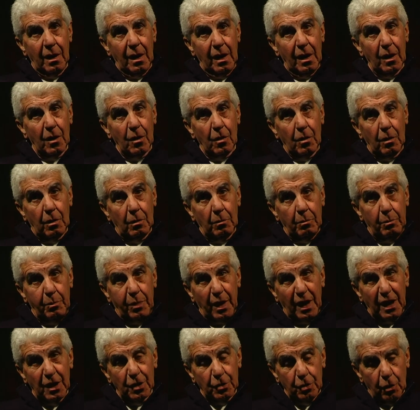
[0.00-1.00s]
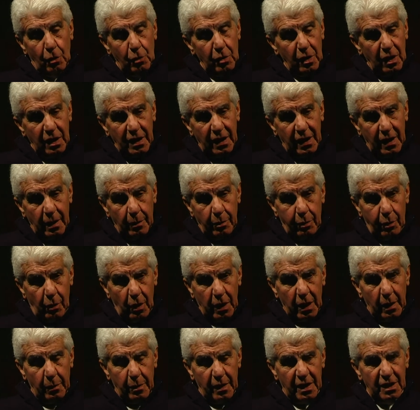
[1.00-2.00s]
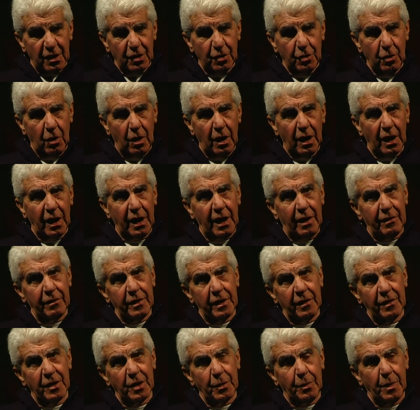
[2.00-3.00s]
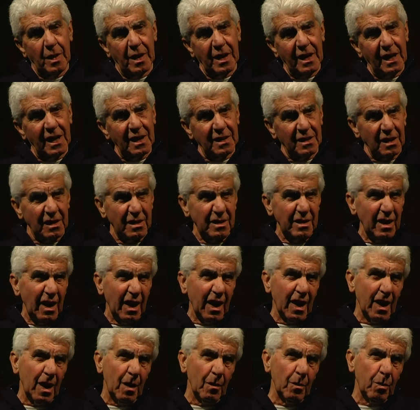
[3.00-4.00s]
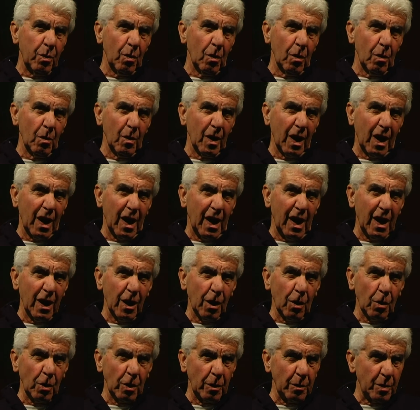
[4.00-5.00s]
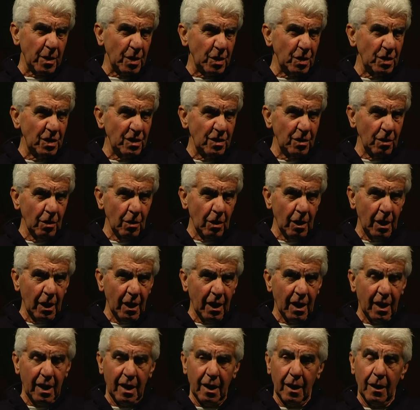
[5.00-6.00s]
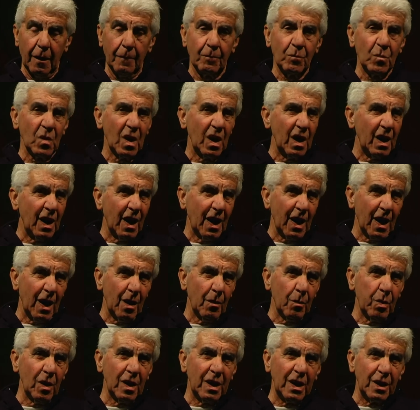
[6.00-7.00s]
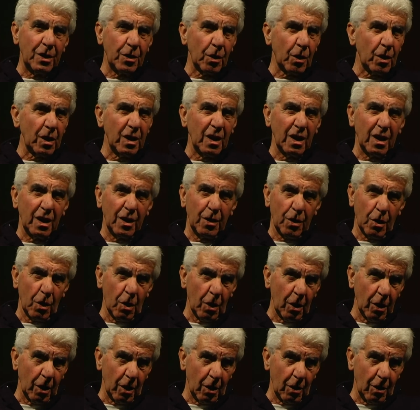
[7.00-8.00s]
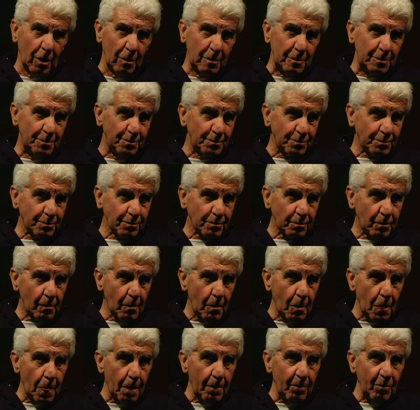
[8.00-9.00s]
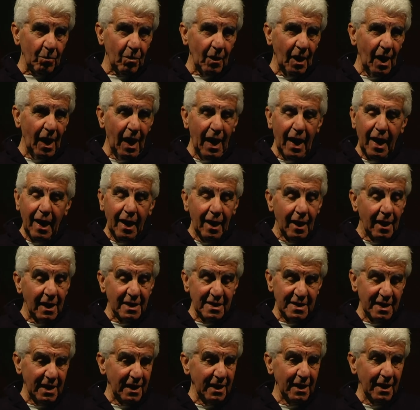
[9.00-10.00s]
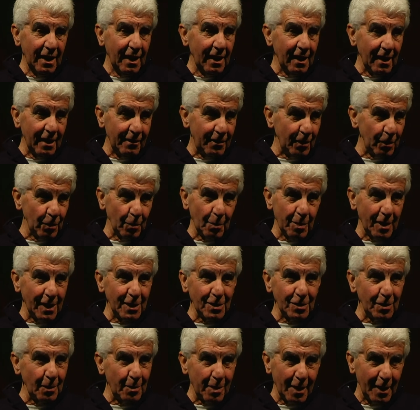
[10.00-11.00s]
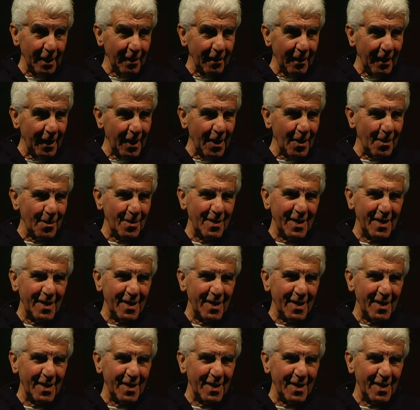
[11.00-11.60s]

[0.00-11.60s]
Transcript: ero penso una delle poche persone che aveva esperienza sia in campo meccanico di precisione che in campo elettrico ed elettronico. Eh, l'azienda ha fatto presto per levarmi